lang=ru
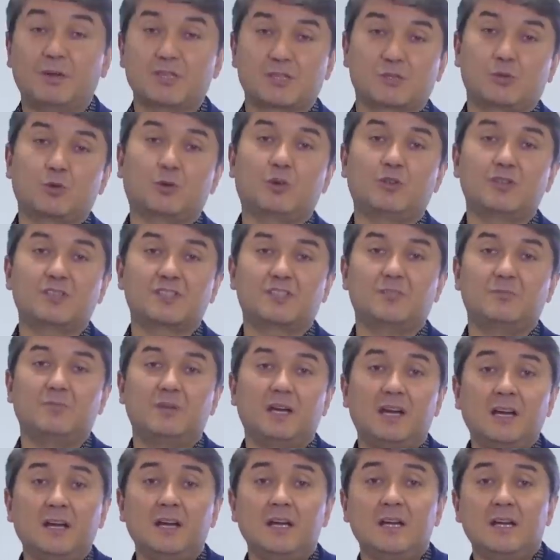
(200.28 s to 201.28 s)
построить
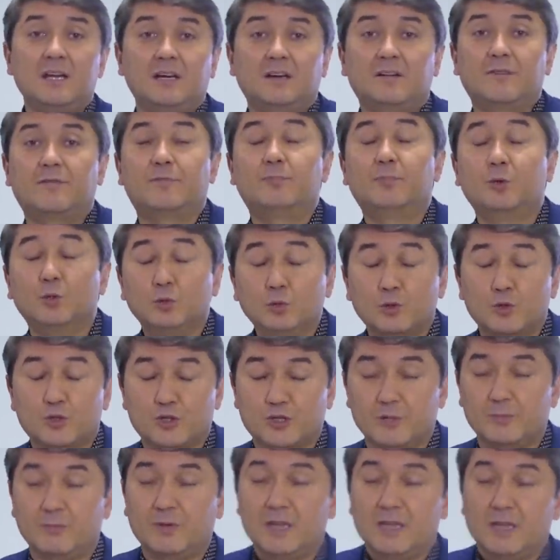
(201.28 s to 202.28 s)
себя в
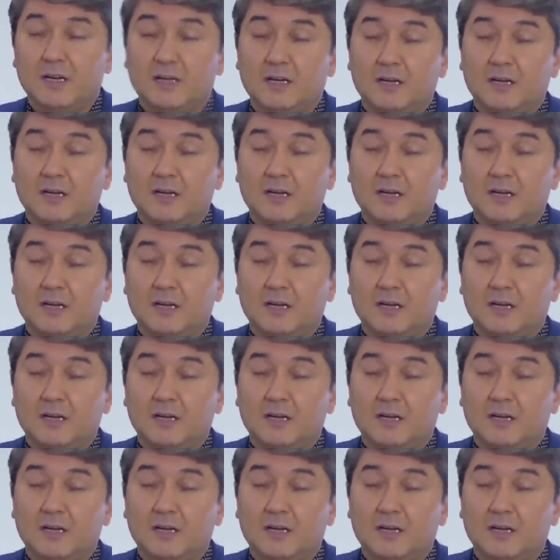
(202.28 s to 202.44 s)
будущем,